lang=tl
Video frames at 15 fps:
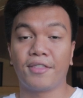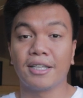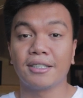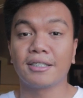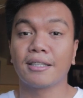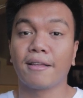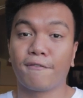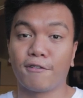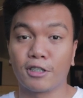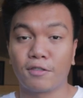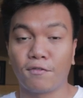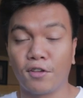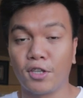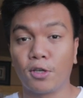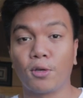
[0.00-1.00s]
If this is the
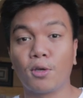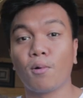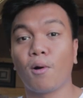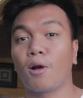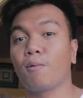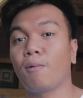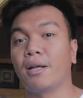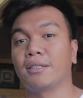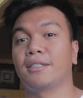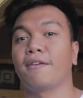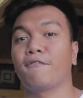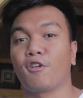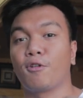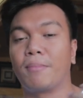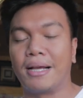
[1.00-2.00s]
first video you are
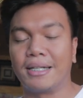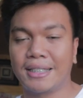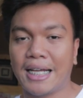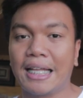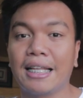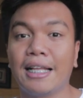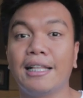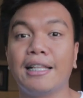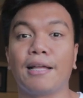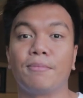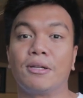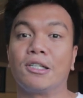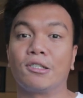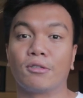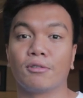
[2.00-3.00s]
watching from my channel, let
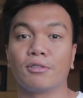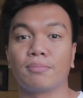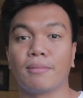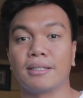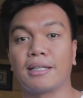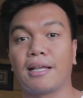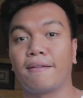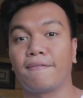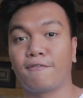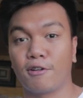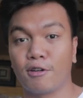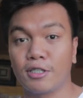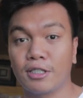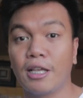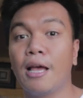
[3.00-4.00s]
me introduce myself
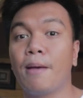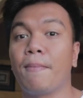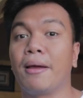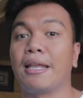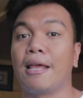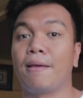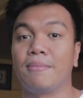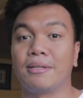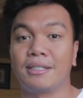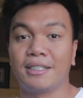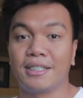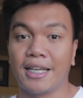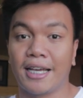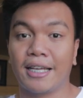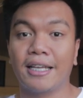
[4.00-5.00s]
first. My name is
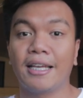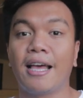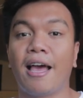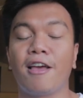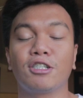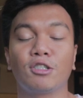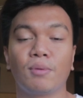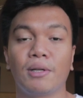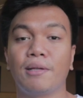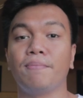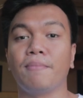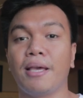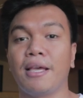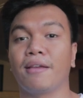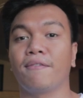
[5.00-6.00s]
Jack. I usually
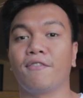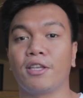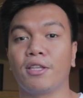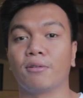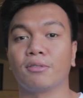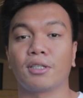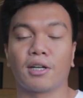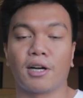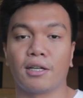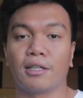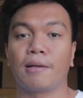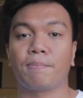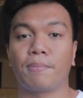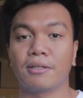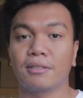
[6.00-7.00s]
make videos
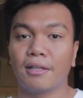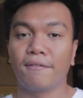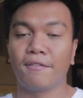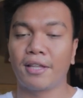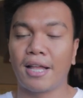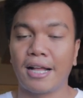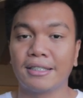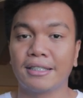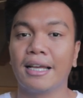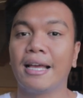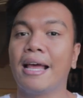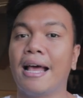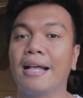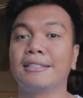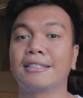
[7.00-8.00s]
regarding personal finance
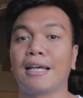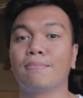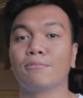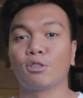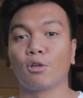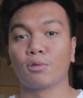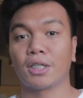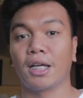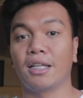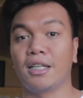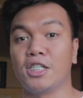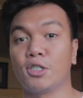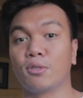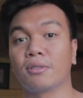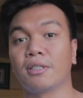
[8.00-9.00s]
and some social
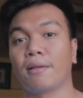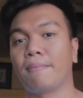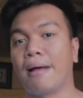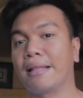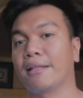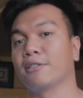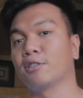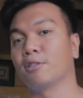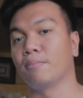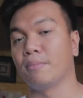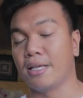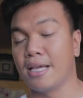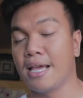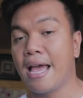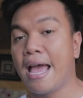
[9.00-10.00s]
issues that matters to
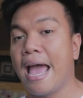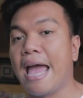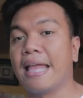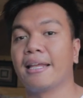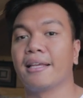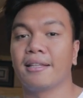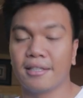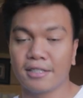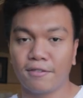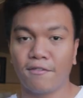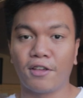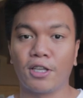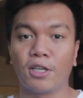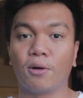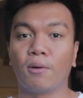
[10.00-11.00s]
me. And in this
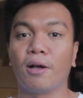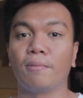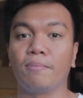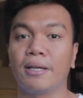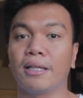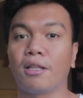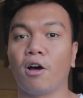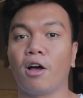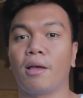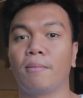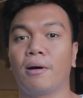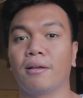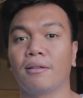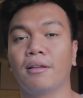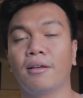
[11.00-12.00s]
video, I'll be talking
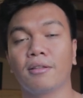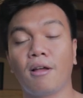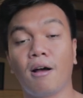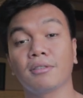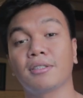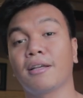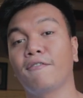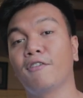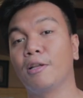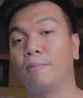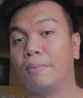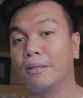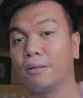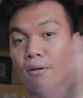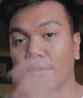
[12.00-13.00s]
about toxic
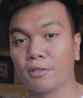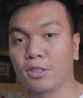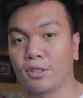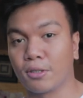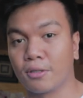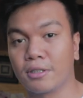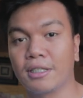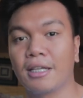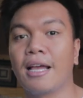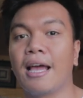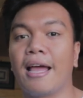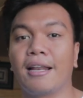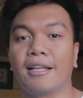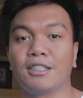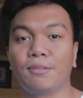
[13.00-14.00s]
Filipino cultures
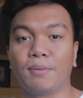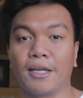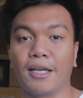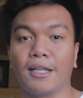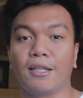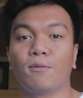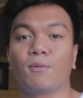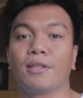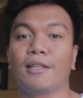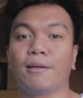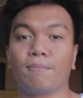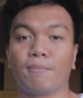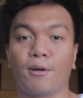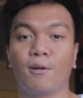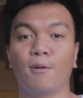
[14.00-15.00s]
and let's begin with
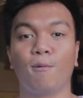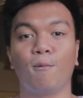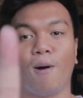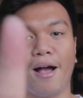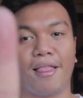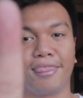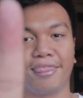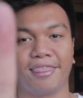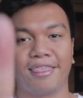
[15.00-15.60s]
number 1.